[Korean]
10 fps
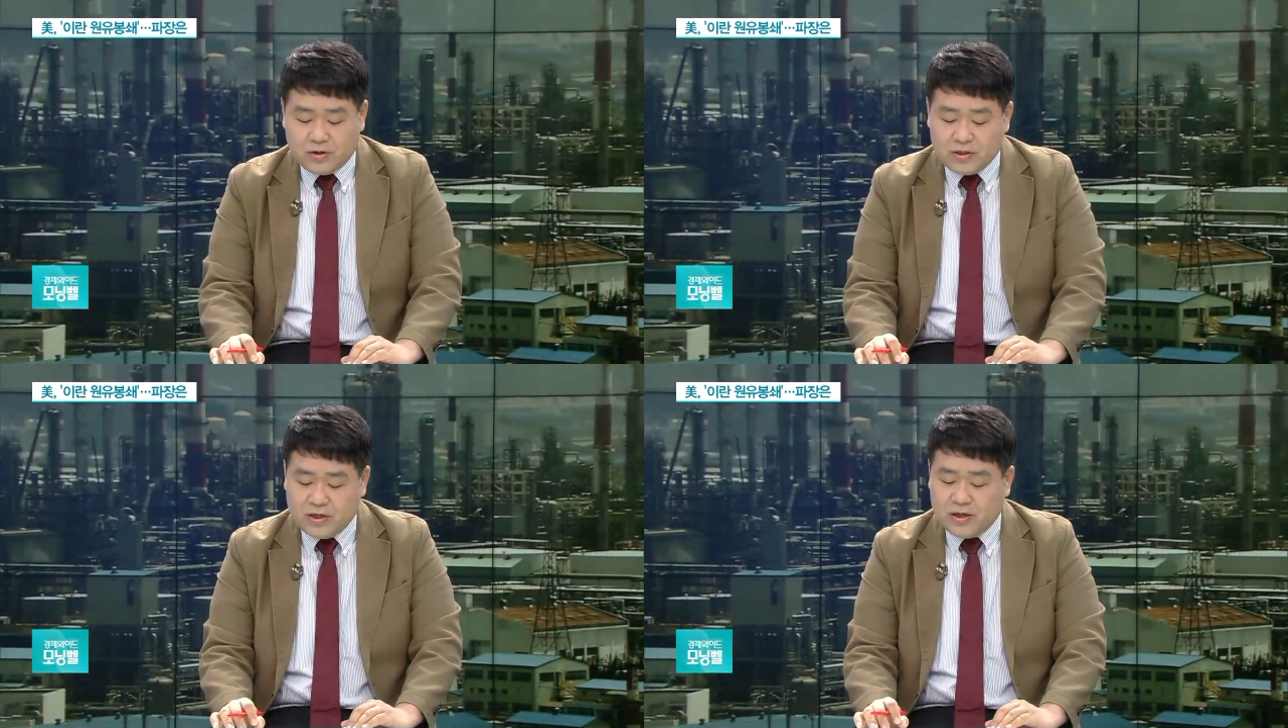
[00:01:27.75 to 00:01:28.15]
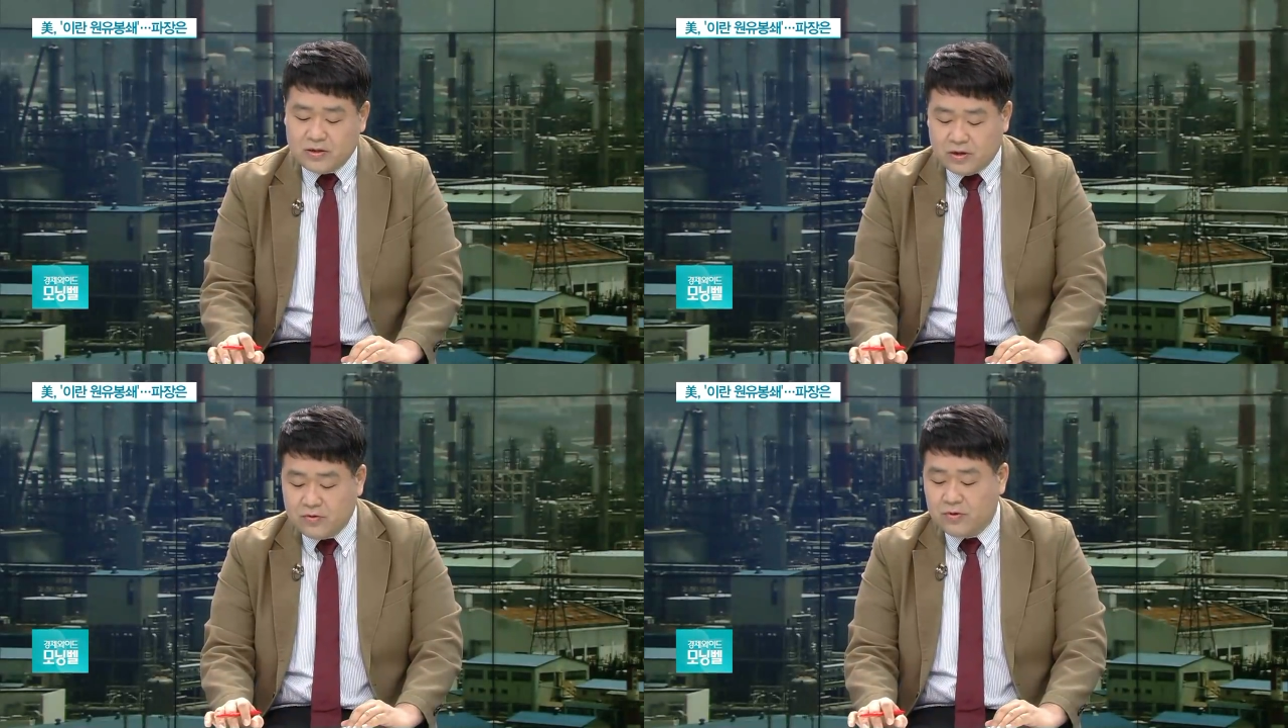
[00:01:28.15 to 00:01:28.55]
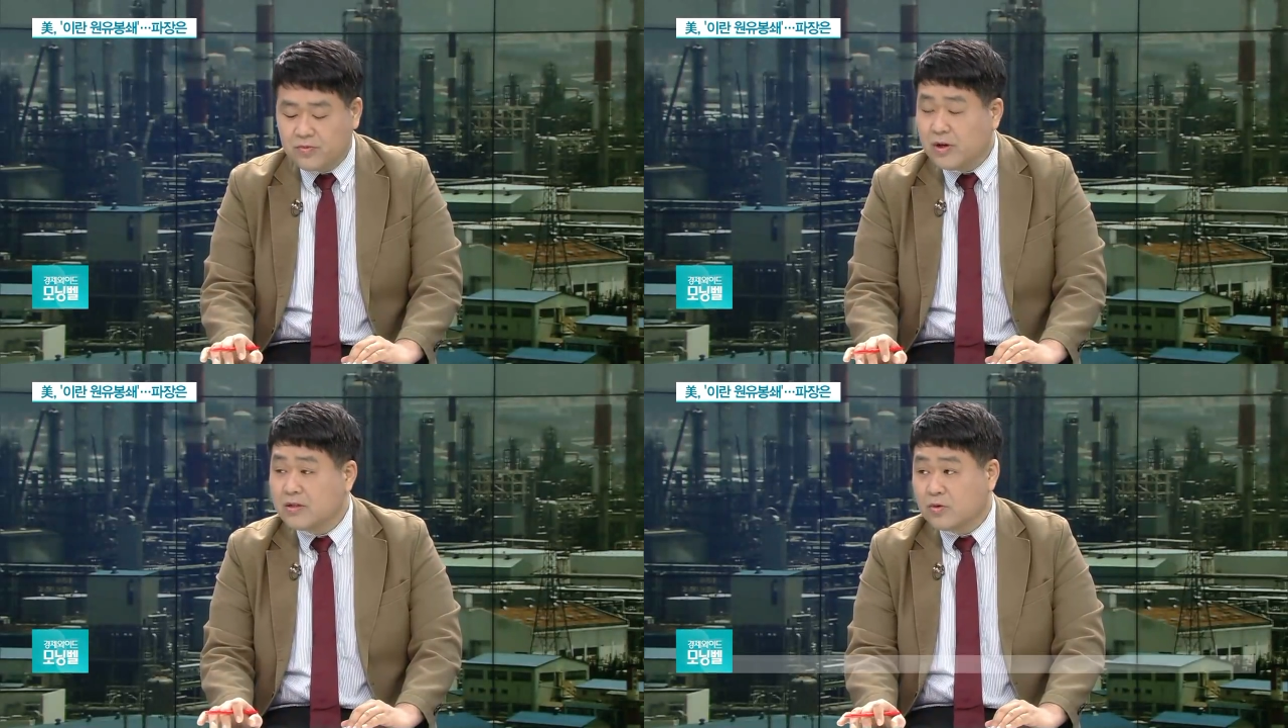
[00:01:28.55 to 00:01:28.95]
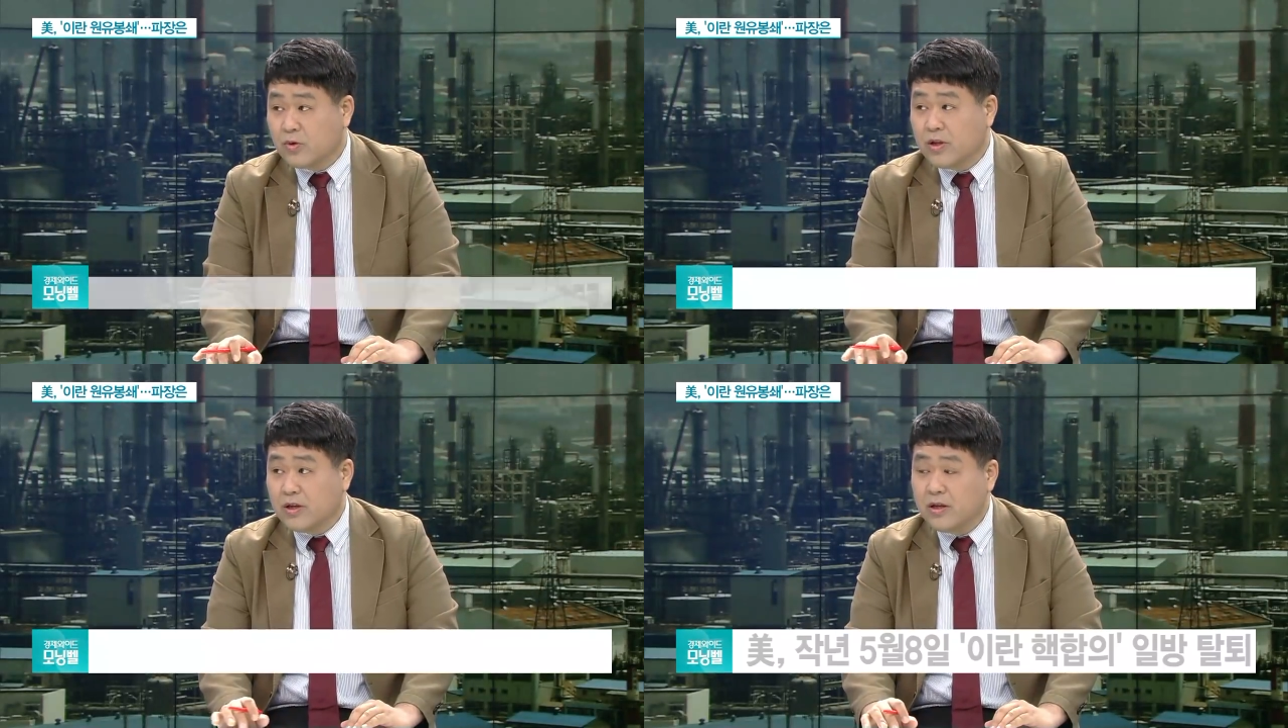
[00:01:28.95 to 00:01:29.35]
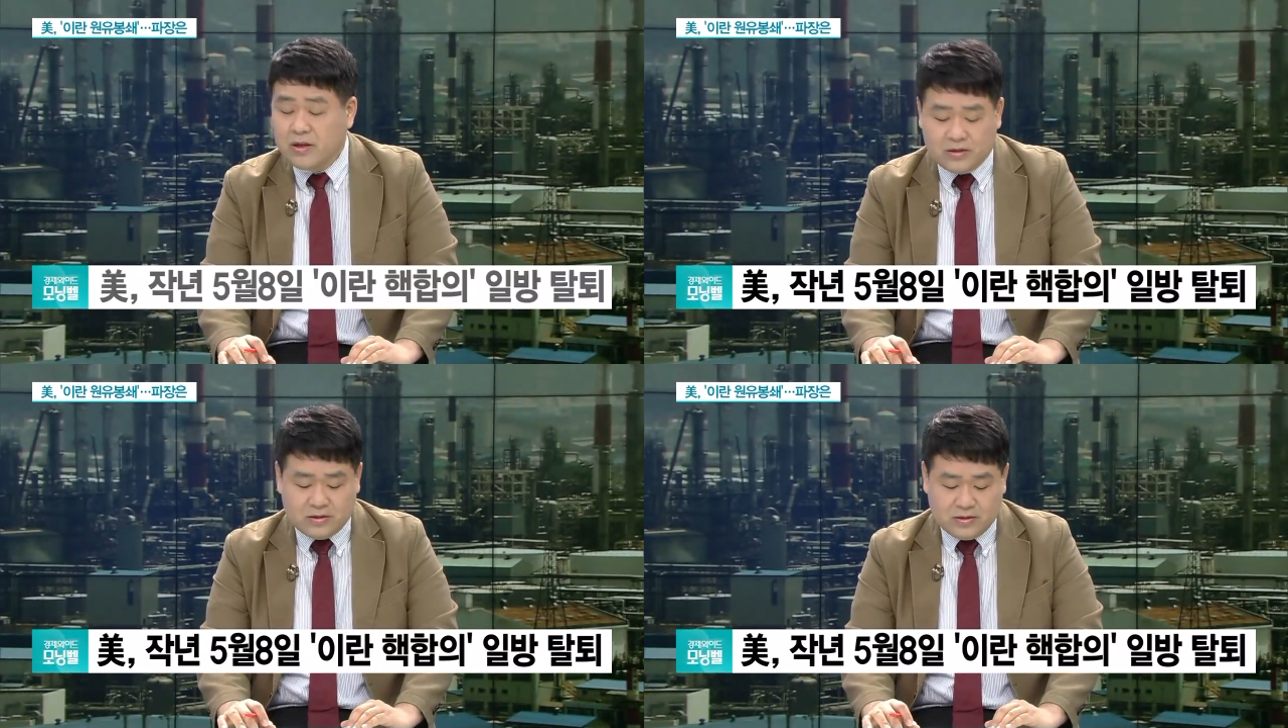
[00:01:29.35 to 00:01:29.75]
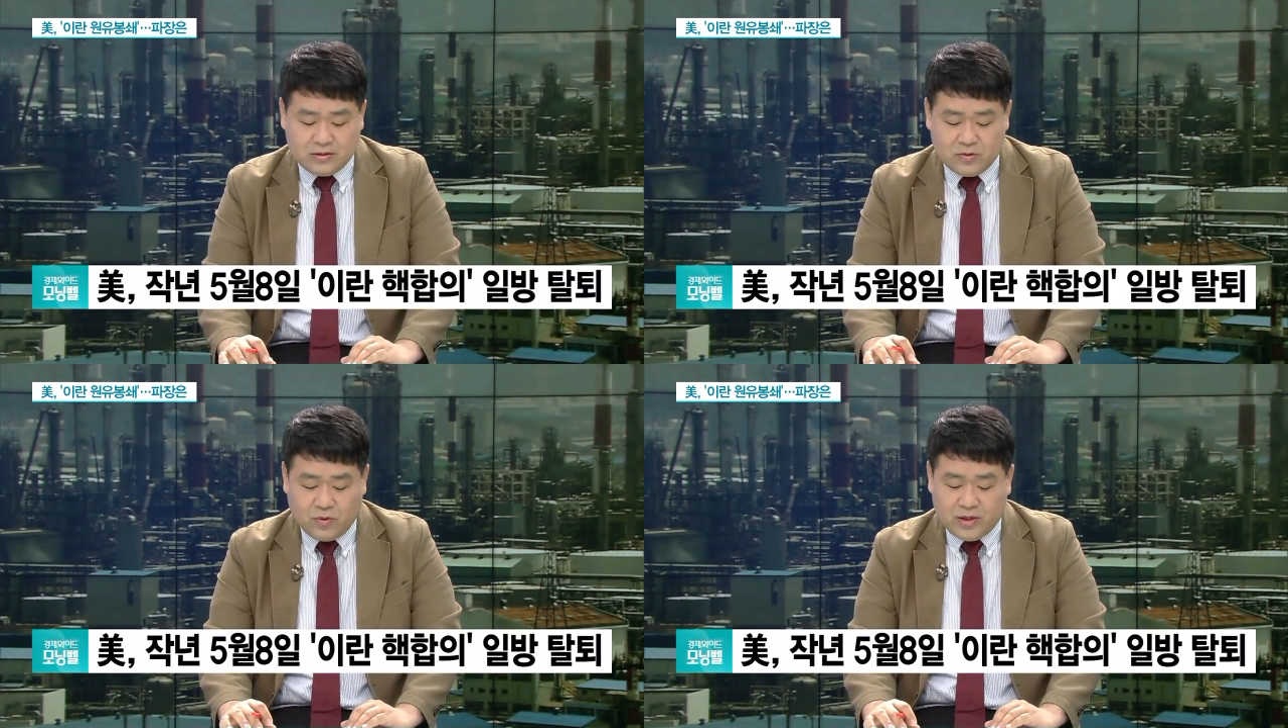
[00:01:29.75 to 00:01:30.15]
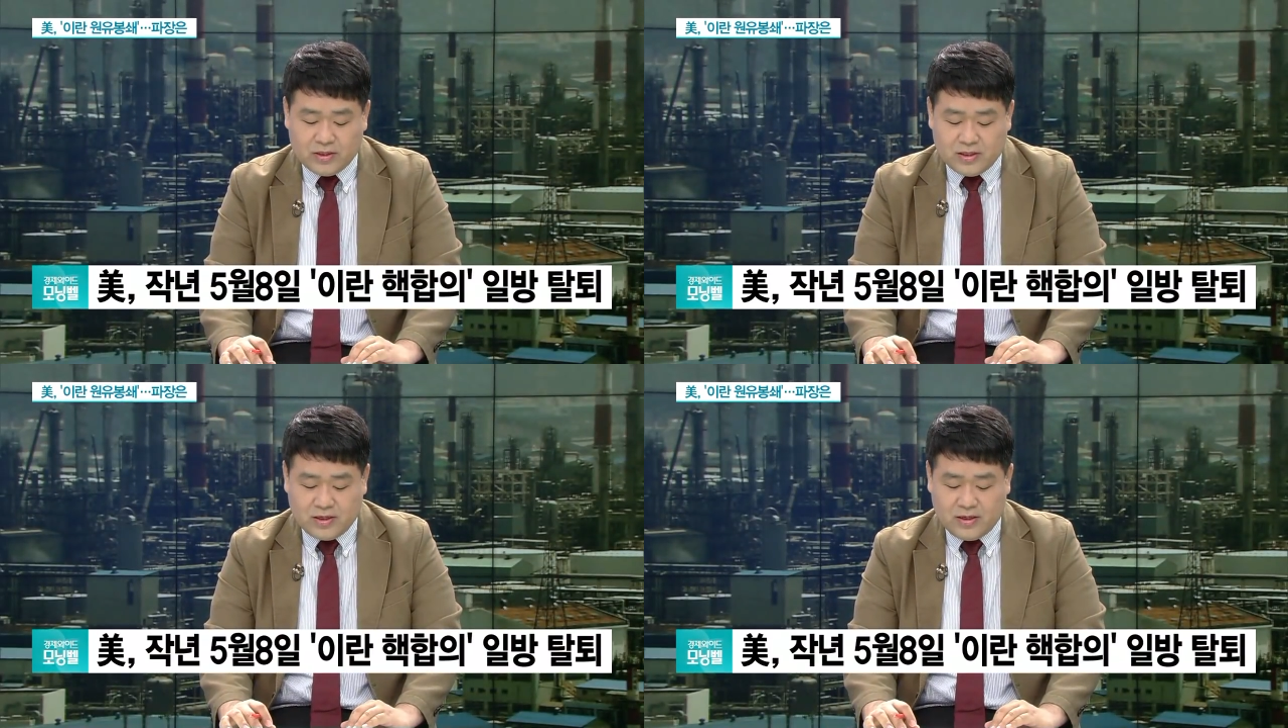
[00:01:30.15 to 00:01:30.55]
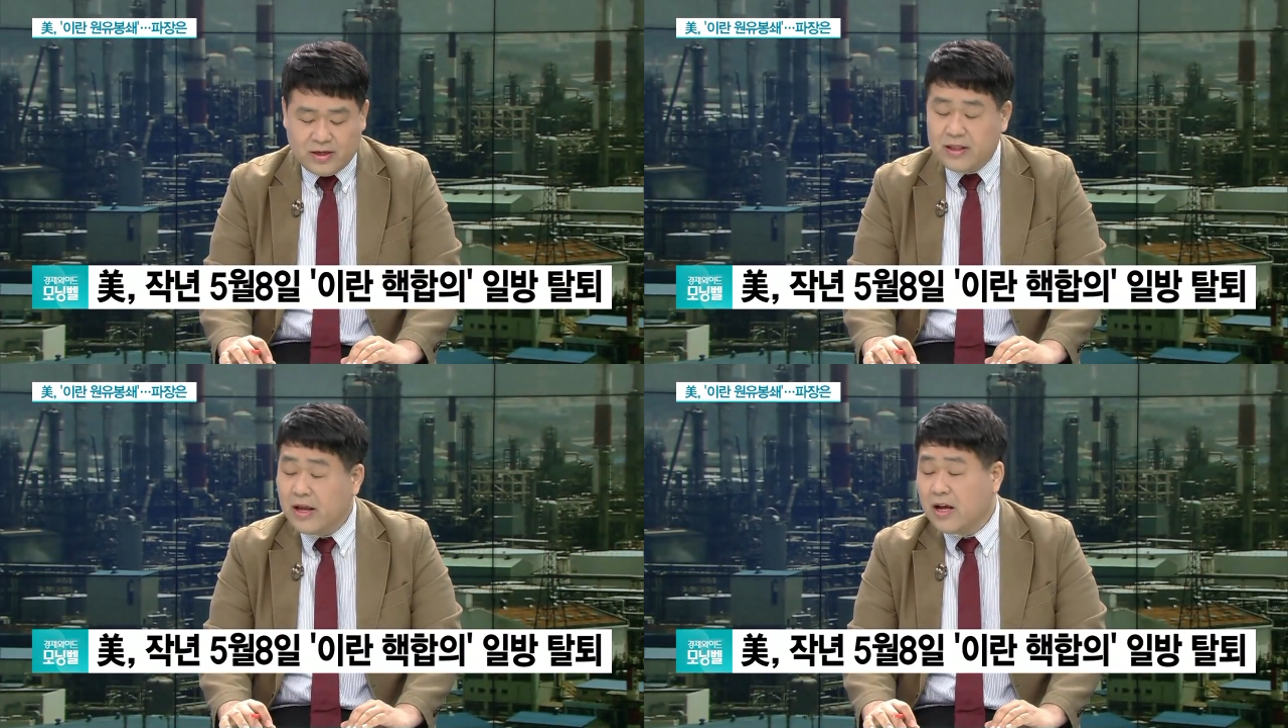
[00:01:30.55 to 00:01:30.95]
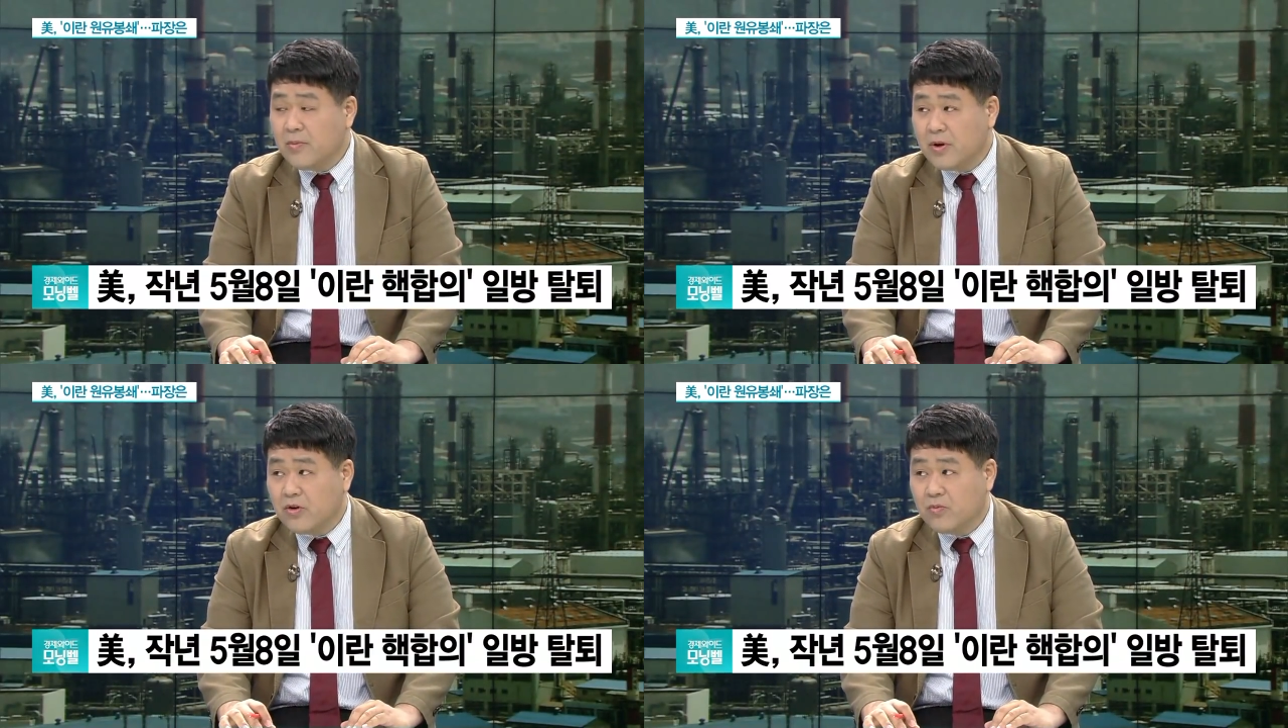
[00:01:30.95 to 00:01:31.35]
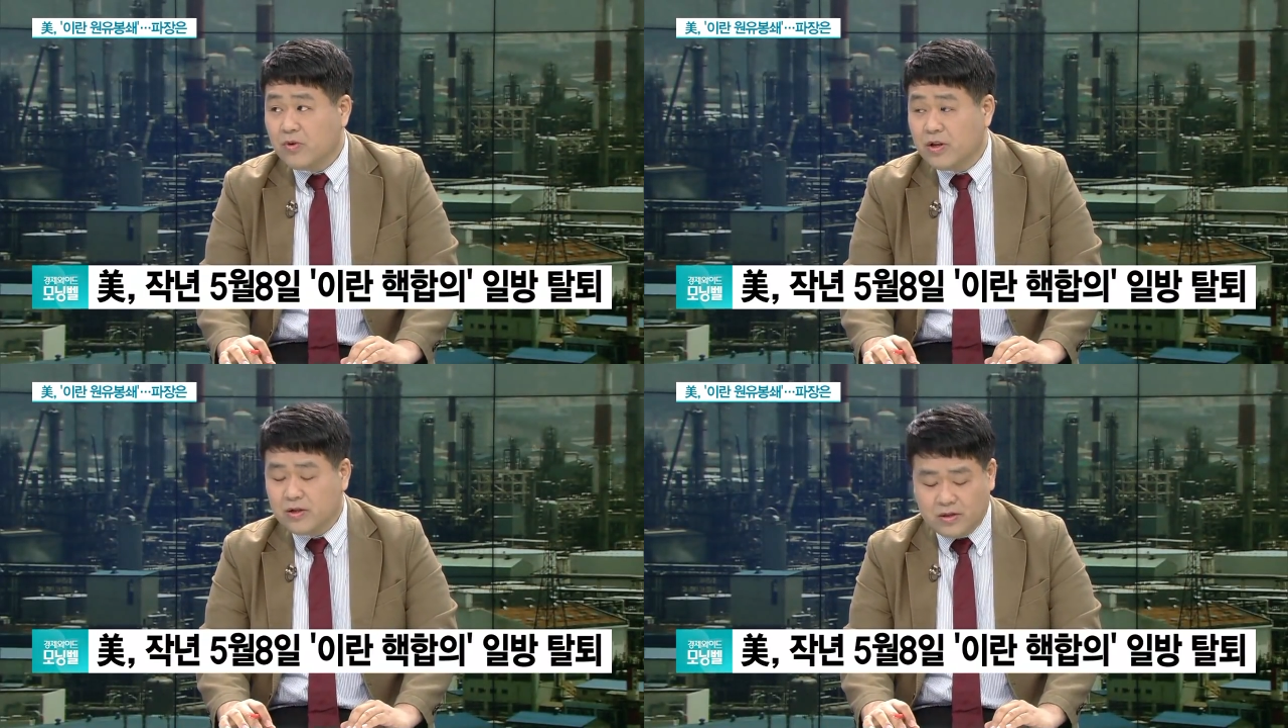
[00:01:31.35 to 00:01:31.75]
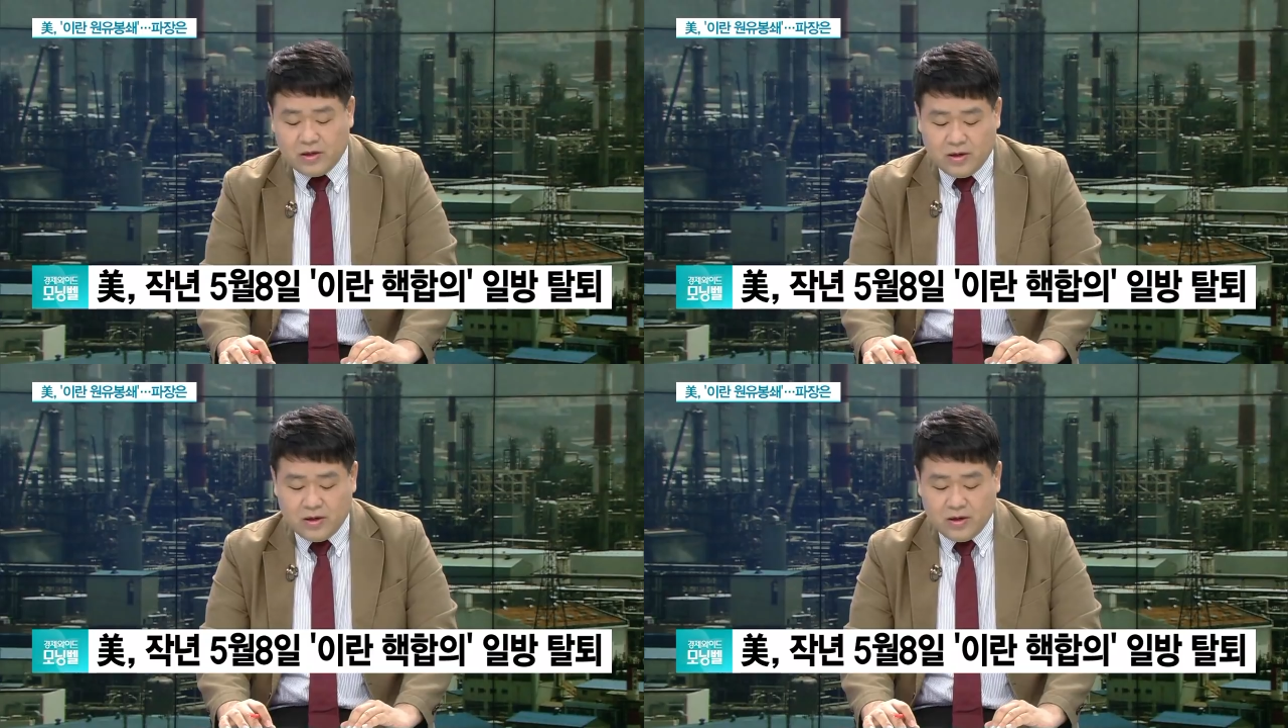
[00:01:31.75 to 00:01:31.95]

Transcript: 러시아, 영국, 프랑스, 독일이 그 소위 이제 이란 핵합이라고 불리는